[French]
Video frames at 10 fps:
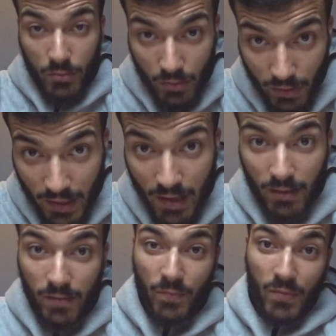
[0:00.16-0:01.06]
les
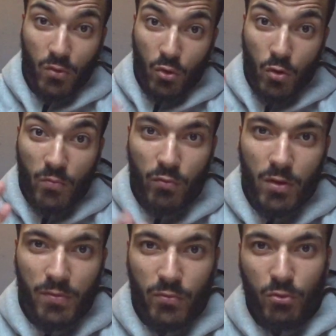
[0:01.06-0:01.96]
gars, comme vous
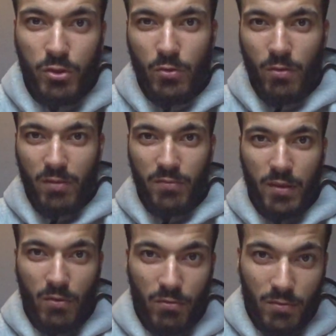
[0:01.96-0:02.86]
l'avez vu au titre de la
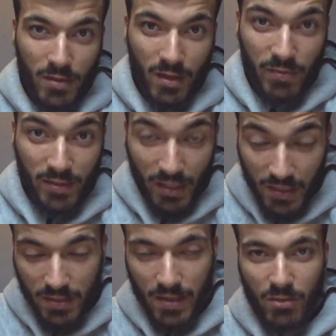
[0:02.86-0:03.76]
vidéo, c'est avec
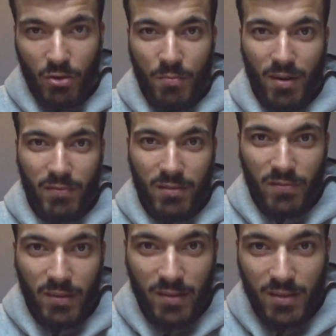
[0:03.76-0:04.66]
tristesse que Marvel
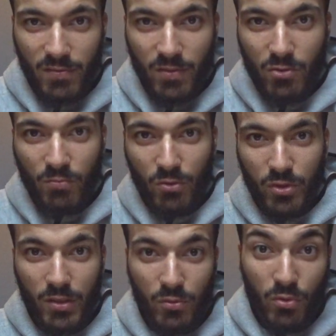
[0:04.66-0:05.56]
Fitness vient de se
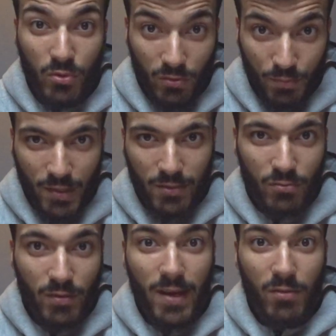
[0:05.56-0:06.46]
manger deux ans de
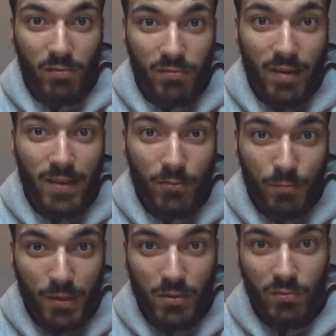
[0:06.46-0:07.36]
prison, un an, de
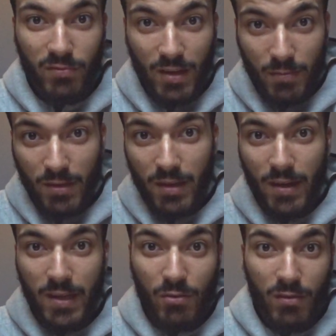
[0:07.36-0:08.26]
prison ferme et
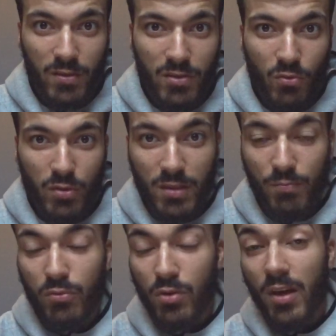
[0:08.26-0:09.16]
un an avec sursis,
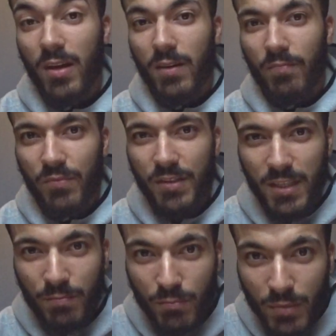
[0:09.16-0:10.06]
plus
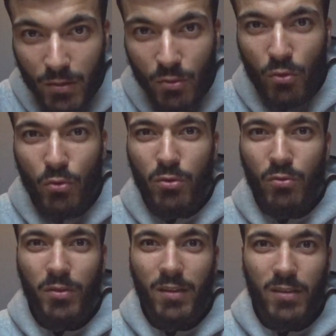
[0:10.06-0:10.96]
10 000 euros de
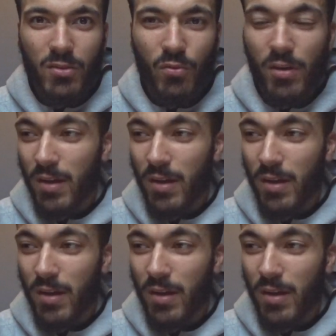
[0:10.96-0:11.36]
condamnation.